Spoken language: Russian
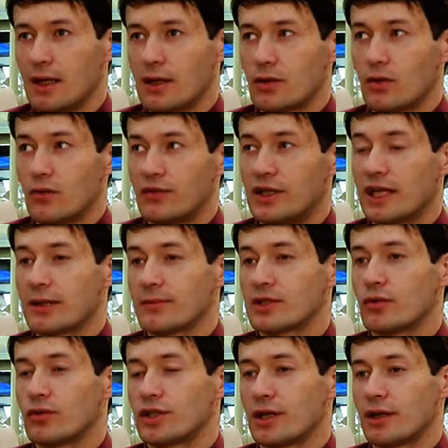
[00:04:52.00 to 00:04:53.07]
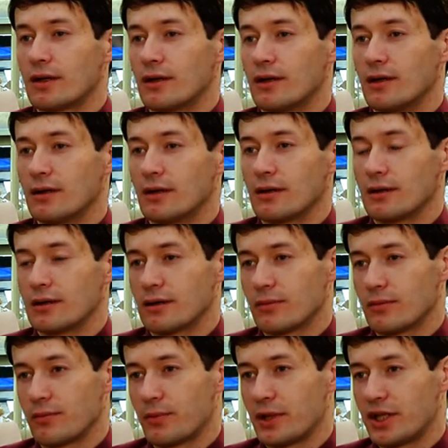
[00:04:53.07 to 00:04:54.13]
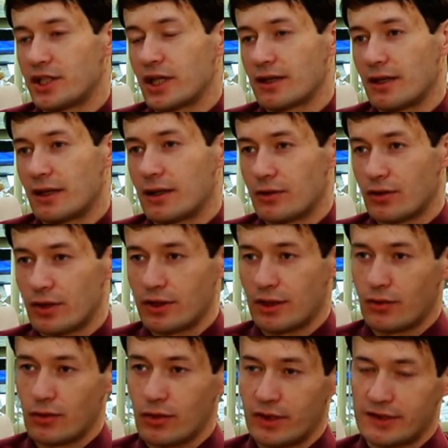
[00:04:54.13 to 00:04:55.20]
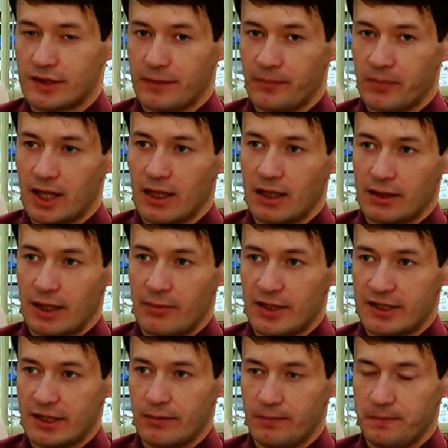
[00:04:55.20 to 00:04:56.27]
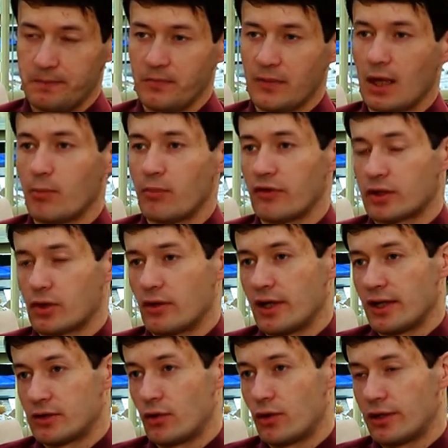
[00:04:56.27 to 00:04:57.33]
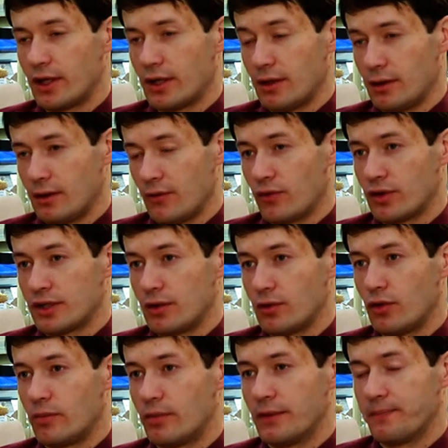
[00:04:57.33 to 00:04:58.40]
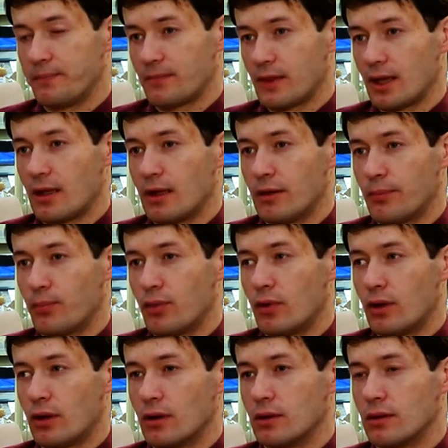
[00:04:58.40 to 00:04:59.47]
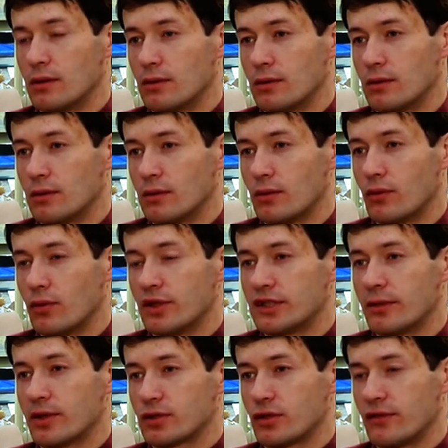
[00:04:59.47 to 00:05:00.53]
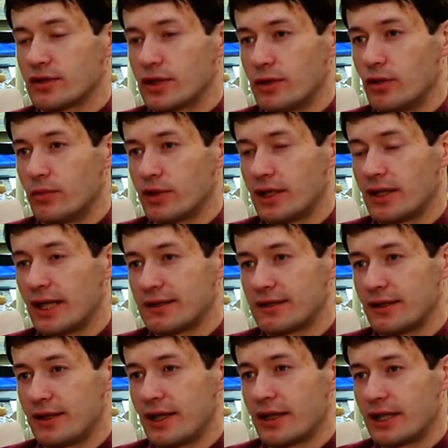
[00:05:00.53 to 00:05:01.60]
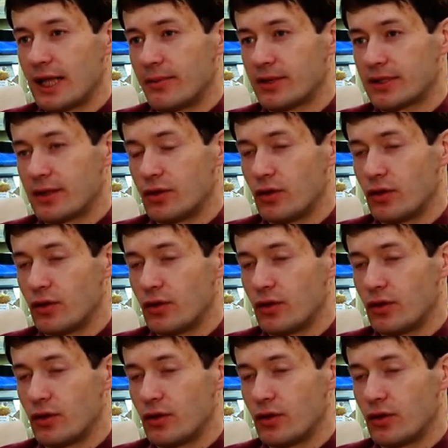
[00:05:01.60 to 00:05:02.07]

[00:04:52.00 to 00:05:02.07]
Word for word: Ну, в данном случае а, площадка, которая находится на месте бывшего газгольдера возле дома а, по улица Московская, дом 13 и Октябрьский,